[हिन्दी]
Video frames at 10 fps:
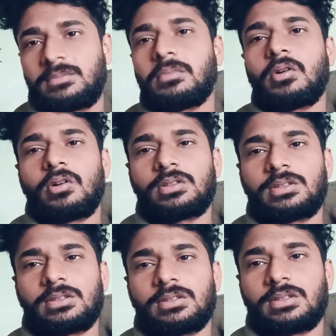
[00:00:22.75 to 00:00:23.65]

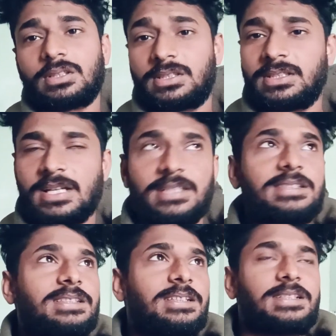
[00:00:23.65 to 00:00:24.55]
बहुत अच्छी
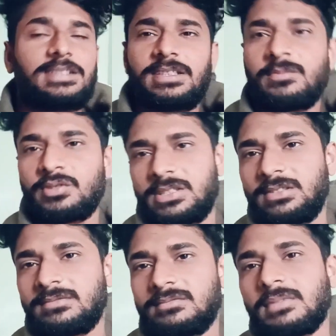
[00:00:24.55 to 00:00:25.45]
खासी दिख रही है मुझे
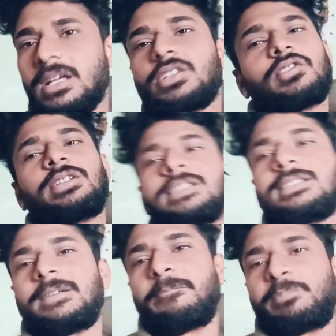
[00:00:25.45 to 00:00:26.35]
बालकोनी
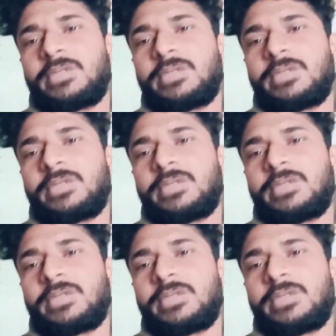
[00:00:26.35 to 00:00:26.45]
से